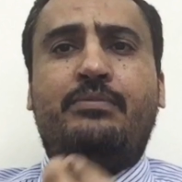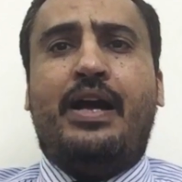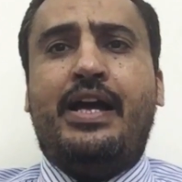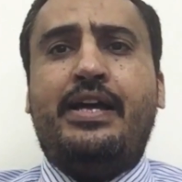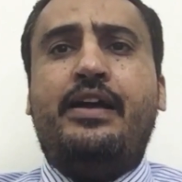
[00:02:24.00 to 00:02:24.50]

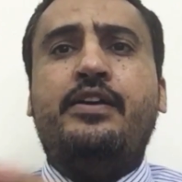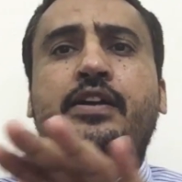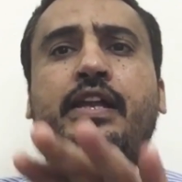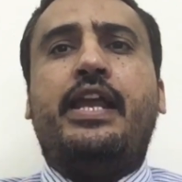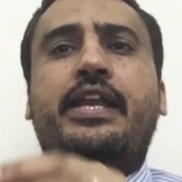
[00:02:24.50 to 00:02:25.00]
معايا
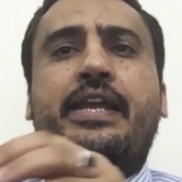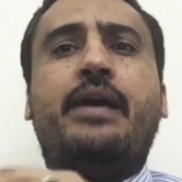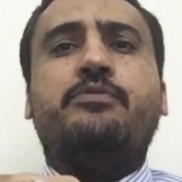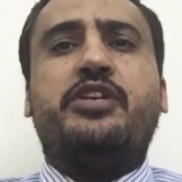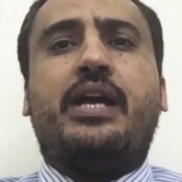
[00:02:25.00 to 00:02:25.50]

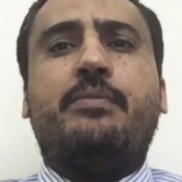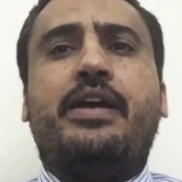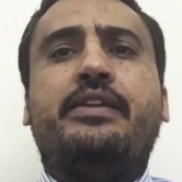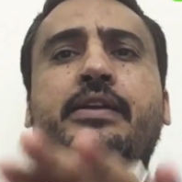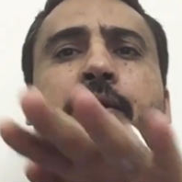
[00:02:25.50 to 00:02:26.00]
لأني همشي
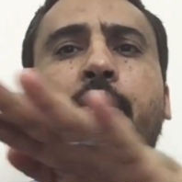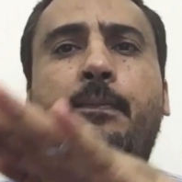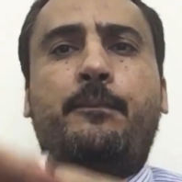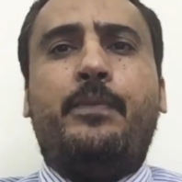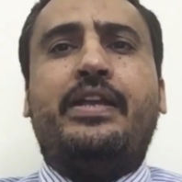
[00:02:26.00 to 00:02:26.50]
كمان
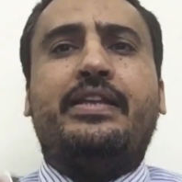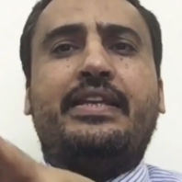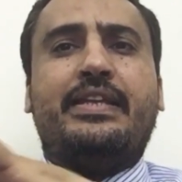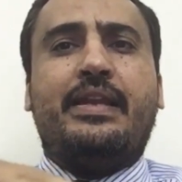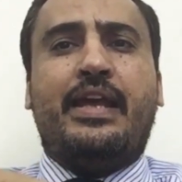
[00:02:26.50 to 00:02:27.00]
من
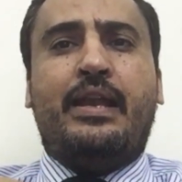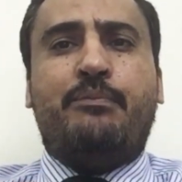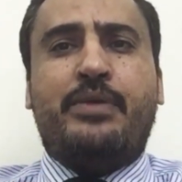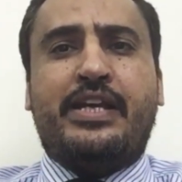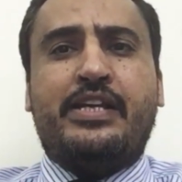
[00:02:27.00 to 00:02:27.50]

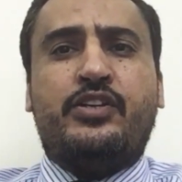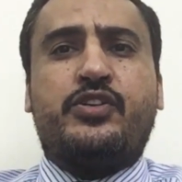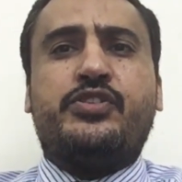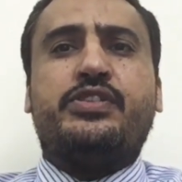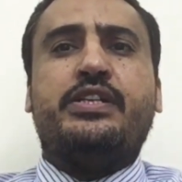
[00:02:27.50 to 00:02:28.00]

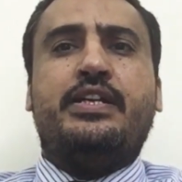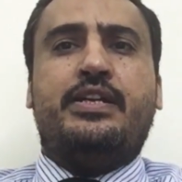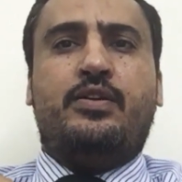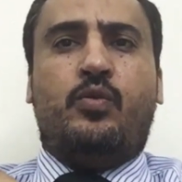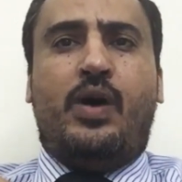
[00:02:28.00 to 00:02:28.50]
البيجنرز
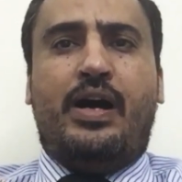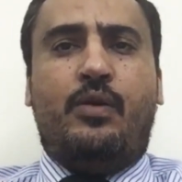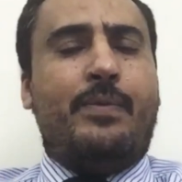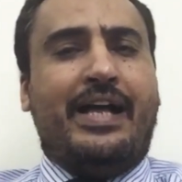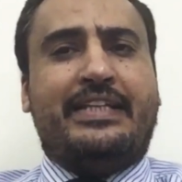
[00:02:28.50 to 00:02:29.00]

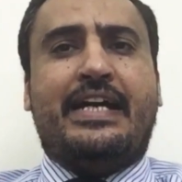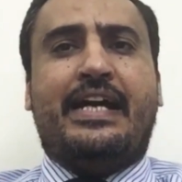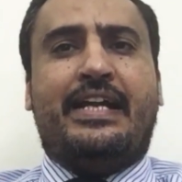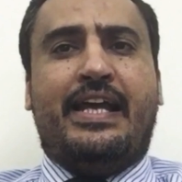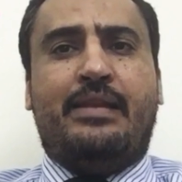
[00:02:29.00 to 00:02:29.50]

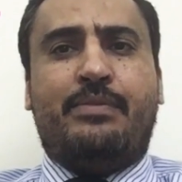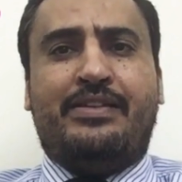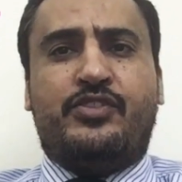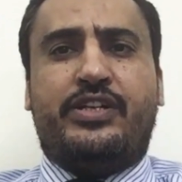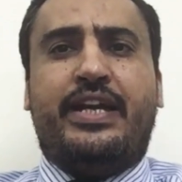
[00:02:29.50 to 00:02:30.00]
وبعديها
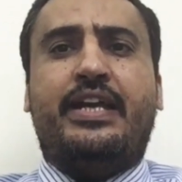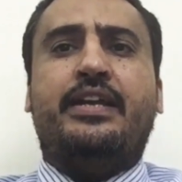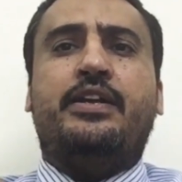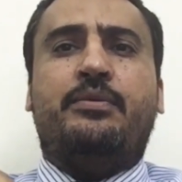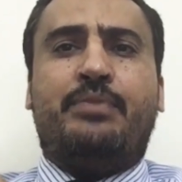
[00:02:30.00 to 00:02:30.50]
الاليمنتري
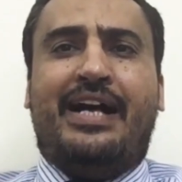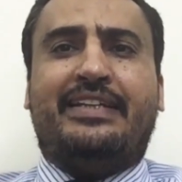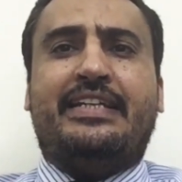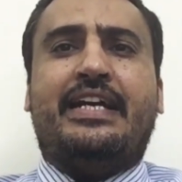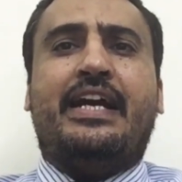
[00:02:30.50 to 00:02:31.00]

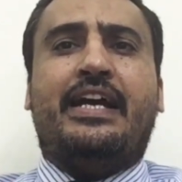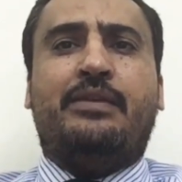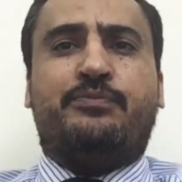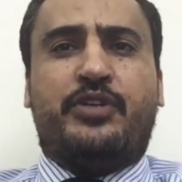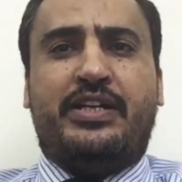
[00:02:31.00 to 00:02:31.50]
بعديها
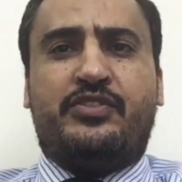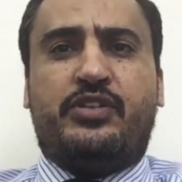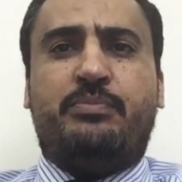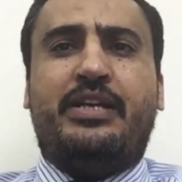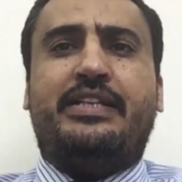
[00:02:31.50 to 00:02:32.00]
البري
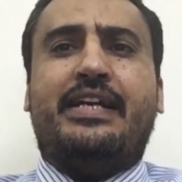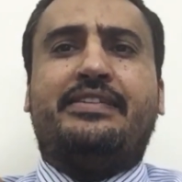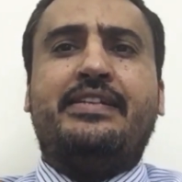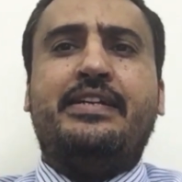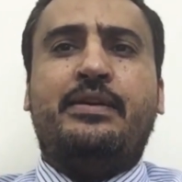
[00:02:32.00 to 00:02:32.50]

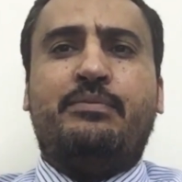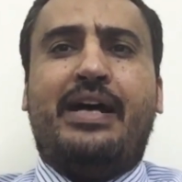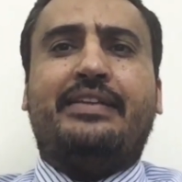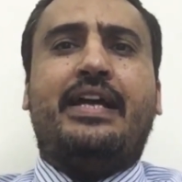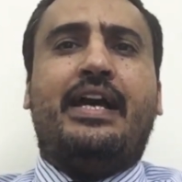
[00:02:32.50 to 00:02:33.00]
انترميديت
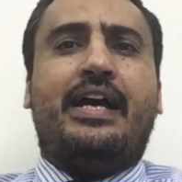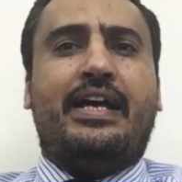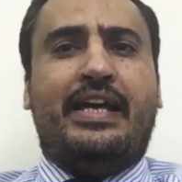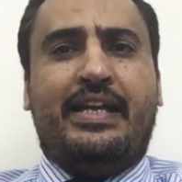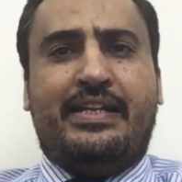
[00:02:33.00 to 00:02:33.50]
بعدها
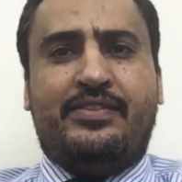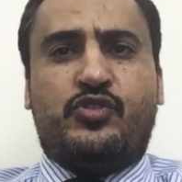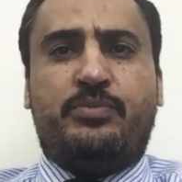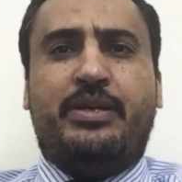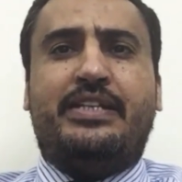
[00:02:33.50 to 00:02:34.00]

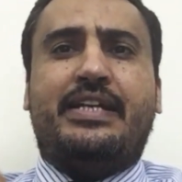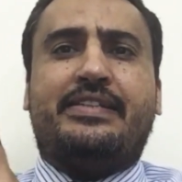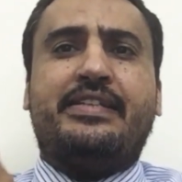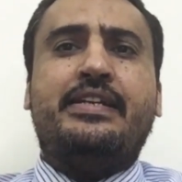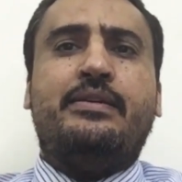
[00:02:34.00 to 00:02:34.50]

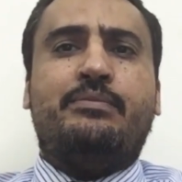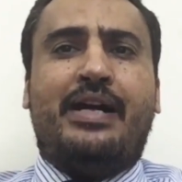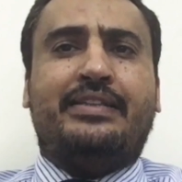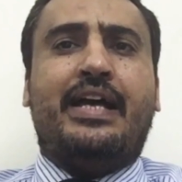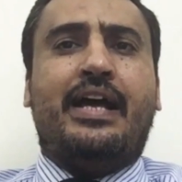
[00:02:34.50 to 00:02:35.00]
الانترميديت
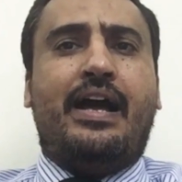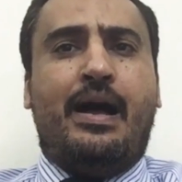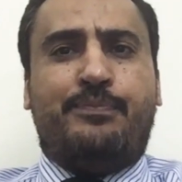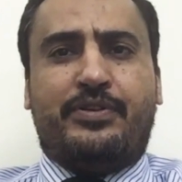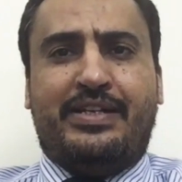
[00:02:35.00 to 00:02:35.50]
بعدها
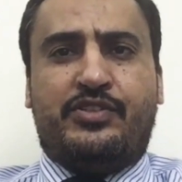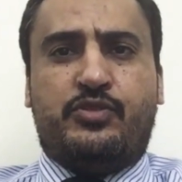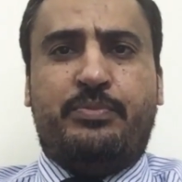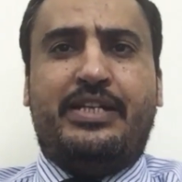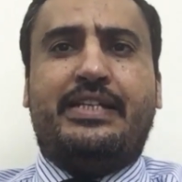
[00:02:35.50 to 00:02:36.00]
upper
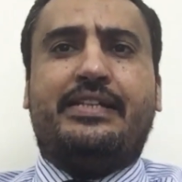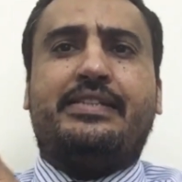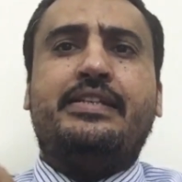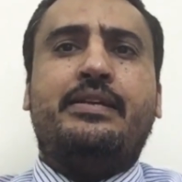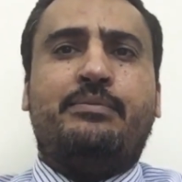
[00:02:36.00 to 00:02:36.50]

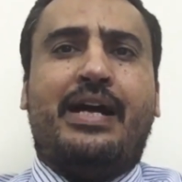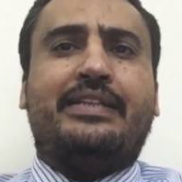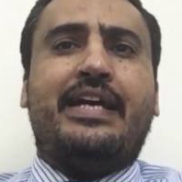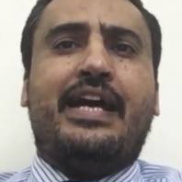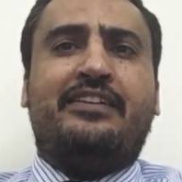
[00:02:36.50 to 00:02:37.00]
intermediate
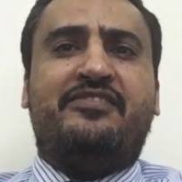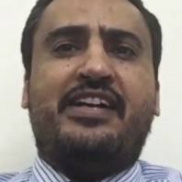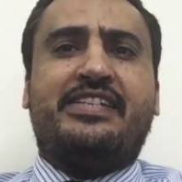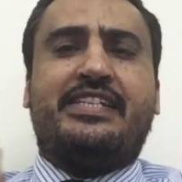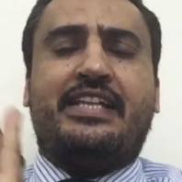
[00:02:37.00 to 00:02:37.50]
بعدها
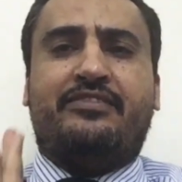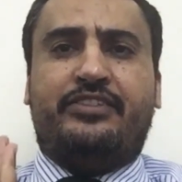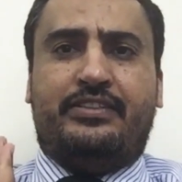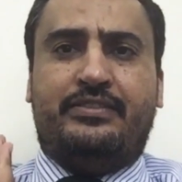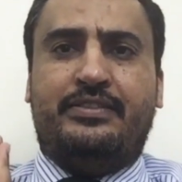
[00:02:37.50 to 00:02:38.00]
advanced
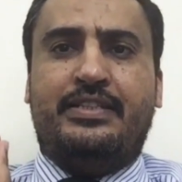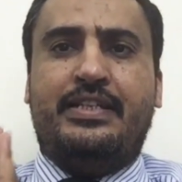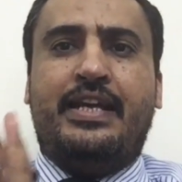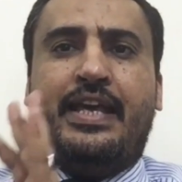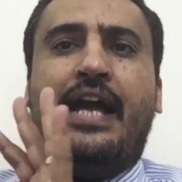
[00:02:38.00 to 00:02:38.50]
level
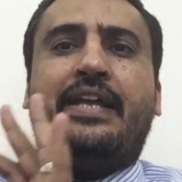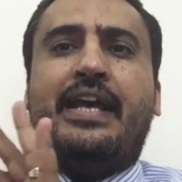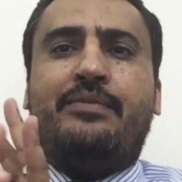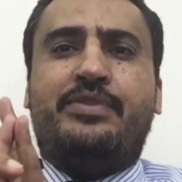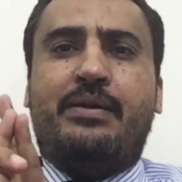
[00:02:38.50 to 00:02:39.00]

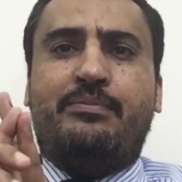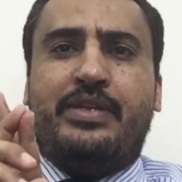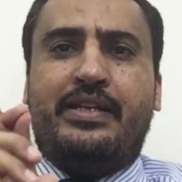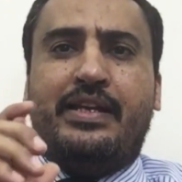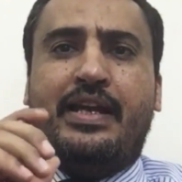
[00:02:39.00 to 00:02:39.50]
يعني هبدأ
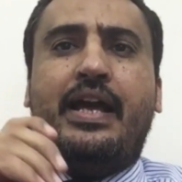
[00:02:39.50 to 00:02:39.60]
من